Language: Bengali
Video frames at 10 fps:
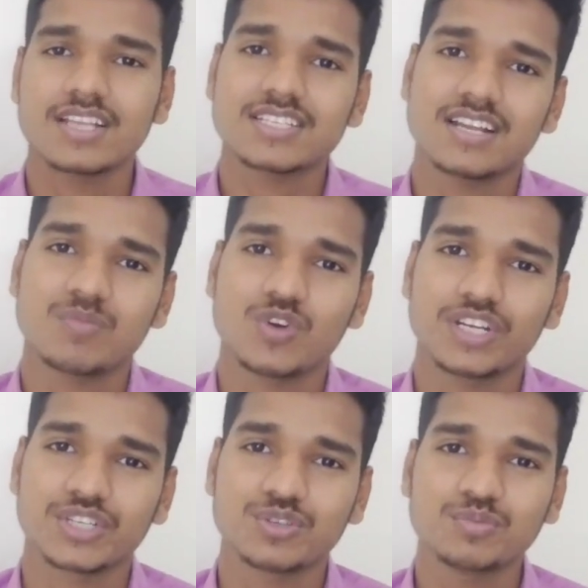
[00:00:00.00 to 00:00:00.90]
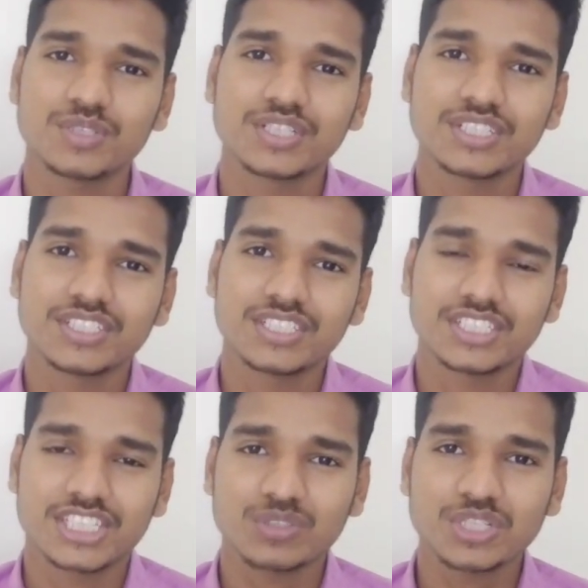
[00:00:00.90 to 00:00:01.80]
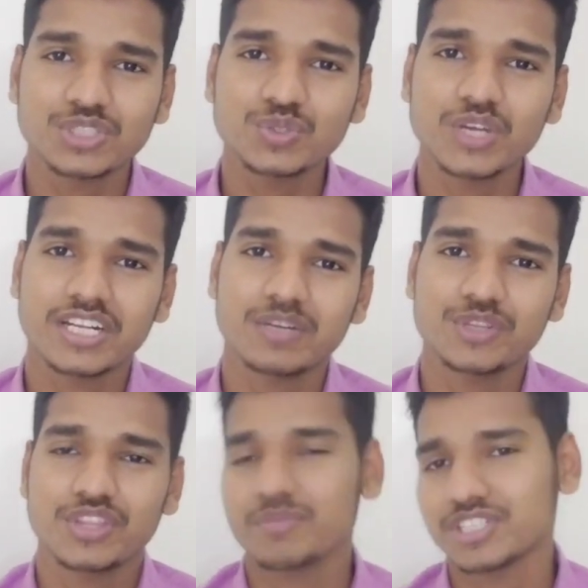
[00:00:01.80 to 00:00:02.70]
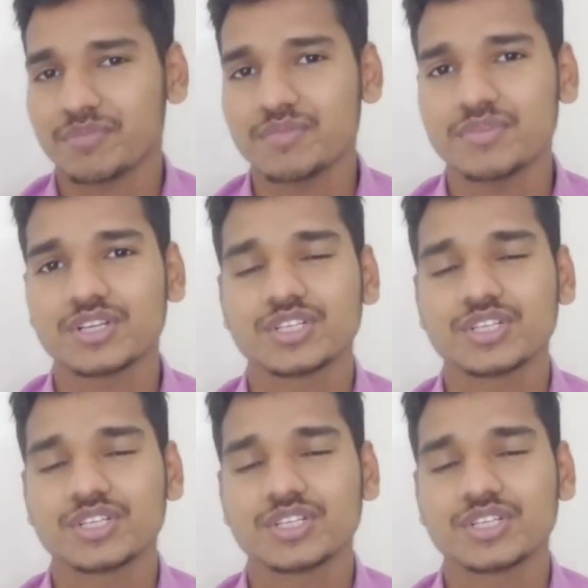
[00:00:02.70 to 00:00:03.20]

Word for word: আসসালামু আলাইকুম সাধারণের জন্য একটি ভিডিওতে আমি শামিম